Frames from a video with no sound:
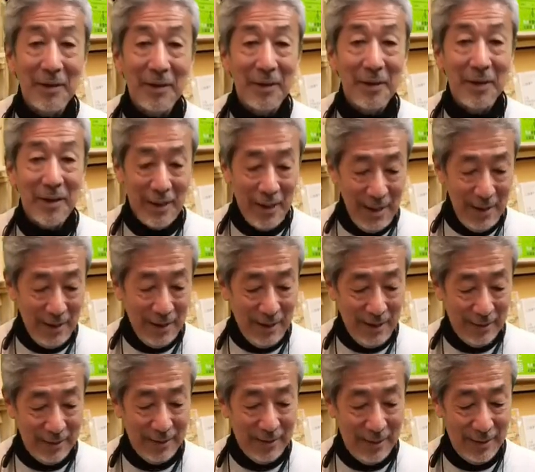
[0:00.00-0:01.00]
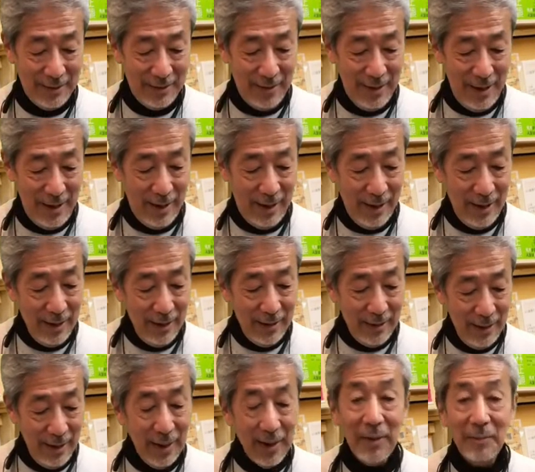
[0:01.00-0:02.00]
機会があってですね
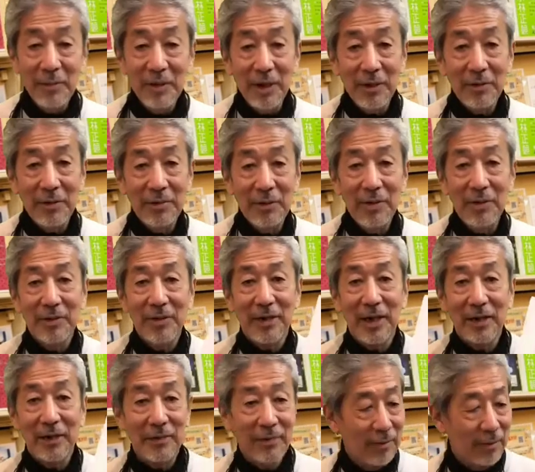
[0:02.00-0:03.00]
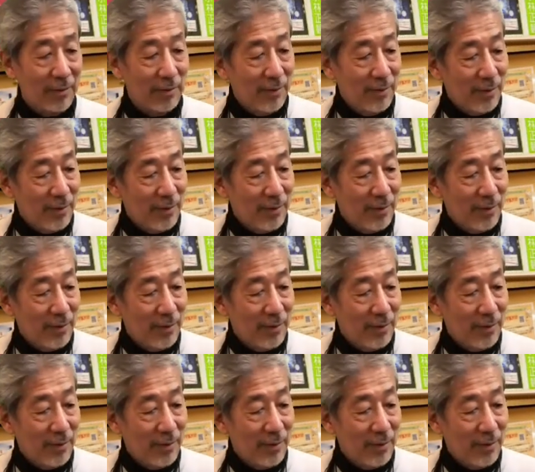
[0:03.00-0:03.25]
中村文則さんの